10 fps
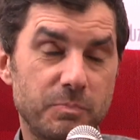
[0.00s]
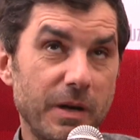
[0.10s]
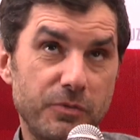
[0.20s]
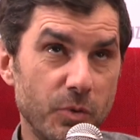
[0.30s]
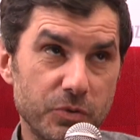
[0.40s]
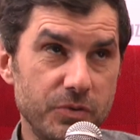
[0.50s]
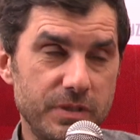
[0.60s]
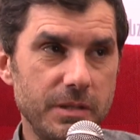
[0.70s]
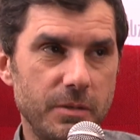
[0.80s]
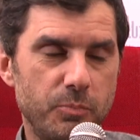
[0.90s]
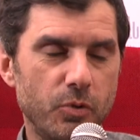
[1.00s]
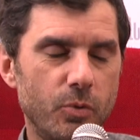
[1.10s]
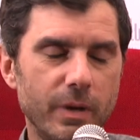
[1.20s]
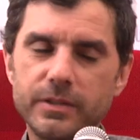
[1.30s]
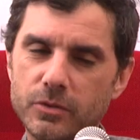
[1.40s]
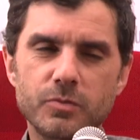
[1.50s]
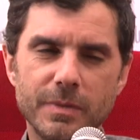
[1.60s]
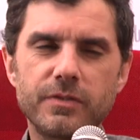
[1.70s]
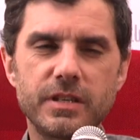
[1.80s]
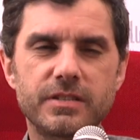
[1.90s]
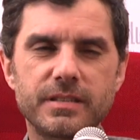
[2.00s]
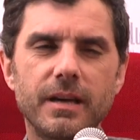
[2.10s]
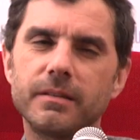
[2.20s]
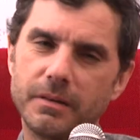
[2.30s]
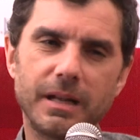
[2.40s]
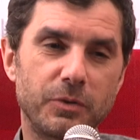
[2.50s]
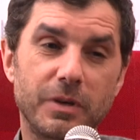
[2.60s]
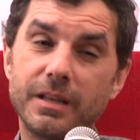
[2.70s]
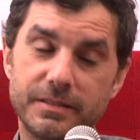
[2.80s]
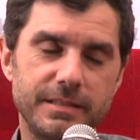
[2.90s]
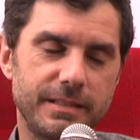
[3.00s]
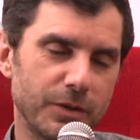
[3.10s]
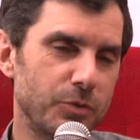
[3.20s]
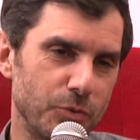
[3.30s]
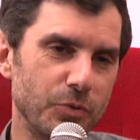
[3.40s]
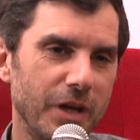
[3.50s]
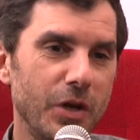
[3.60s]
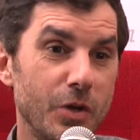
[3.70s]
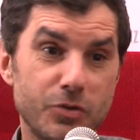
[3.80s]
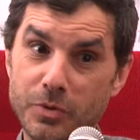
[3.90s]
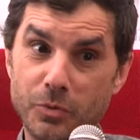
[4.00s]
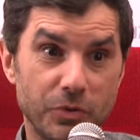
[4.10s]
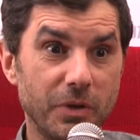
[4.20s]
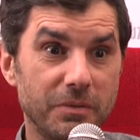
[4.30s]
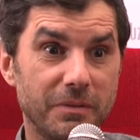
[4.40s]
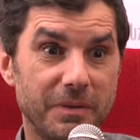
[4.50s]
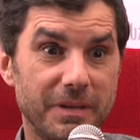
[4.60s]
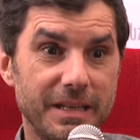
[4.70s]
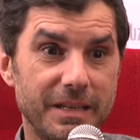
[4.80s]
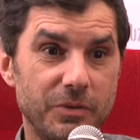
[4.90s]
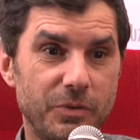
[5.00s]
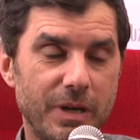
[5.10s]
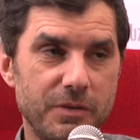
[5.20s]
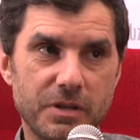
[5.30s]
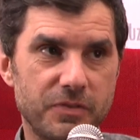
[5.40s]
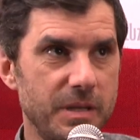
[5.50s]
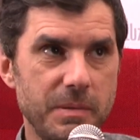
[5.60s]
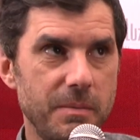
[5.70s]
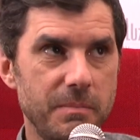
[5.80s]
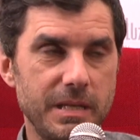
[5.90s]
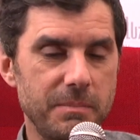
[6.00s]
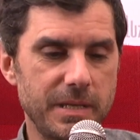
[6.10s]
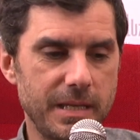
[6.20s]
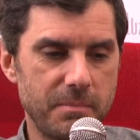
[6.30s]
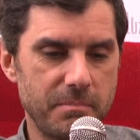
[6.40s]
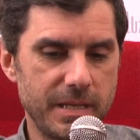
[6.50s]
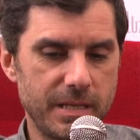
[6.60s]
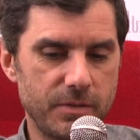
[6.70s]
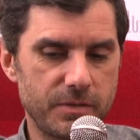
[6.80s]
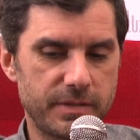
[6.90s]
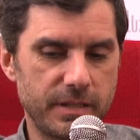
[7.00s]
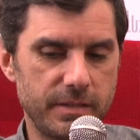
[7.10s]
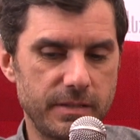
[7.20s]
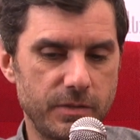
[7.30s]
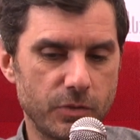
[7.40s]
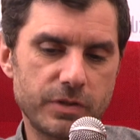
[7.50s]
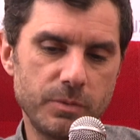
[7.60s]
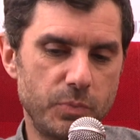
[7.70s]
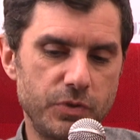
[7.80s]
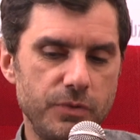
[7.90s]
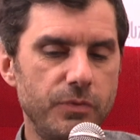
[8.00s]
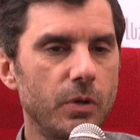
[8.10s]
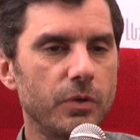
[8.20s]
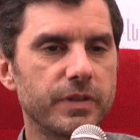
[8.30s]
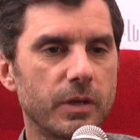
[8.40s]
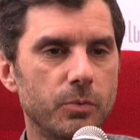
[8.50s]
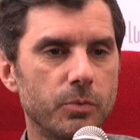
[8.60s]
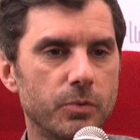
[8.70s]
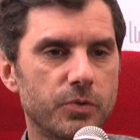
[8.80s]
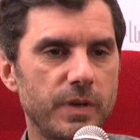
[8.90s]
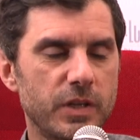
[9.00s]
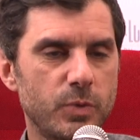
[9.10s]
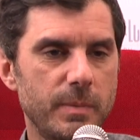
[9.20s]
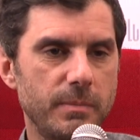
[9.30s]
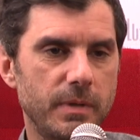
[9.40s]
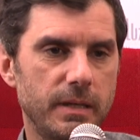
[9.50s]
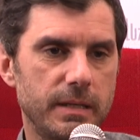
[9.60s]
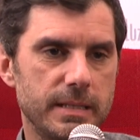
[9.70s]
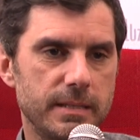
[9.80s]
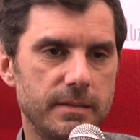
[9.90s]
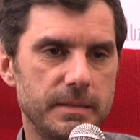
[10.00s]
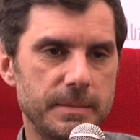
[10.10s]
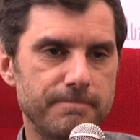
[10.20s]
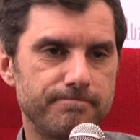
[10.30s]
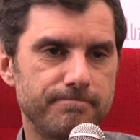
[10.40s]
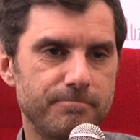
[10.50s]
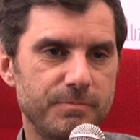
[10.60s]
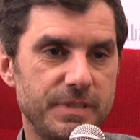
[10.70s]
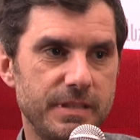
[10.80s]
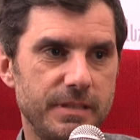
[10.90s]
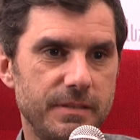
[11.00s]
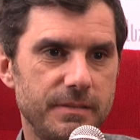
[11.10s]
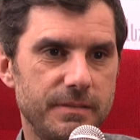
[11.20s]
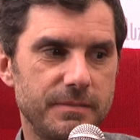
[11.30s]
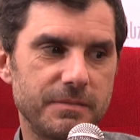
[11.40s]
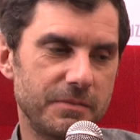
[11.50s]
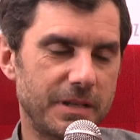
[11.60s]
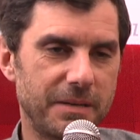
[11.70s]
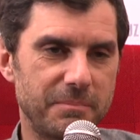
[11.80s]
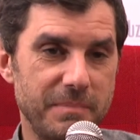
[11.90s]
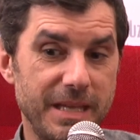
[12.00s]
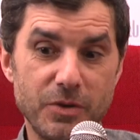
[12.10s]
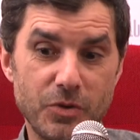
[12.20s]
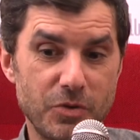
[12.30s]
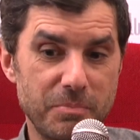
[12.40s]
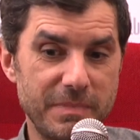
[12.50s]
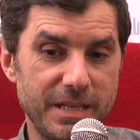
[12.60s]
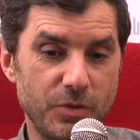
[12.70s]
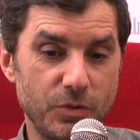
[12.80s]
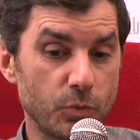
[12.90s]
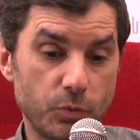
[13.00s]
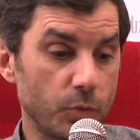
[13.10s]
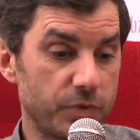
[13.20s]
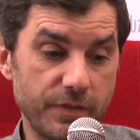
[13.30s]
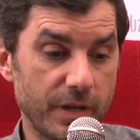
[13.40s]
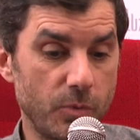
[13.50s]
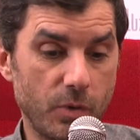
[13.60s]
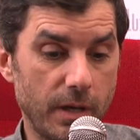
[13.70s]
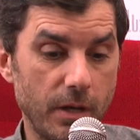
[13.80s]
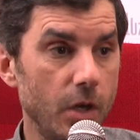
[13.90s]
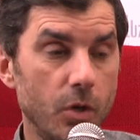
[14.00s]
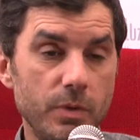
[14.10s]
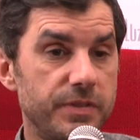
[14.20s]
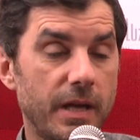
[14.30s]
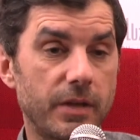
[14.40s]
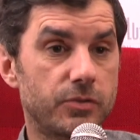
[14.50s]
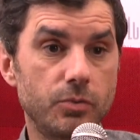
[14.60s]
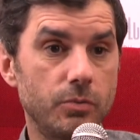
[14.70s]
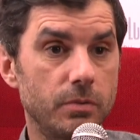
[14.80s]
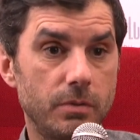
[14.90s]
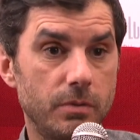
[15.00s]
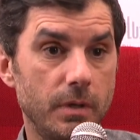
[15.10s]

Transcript: parfois, on se dit pourquoi est-ce que je m'inflige ça Voilà. En tout cas, cest dire que je suis content de l'avoir fait, mais, mais, mais, mais euh, c'est non, c'est une petite violence hein, qu'on se fait à soi-même. Euh, c'est euh, voilà. Mais mais non, donc c'est vraiment un, oui, c'est un saut,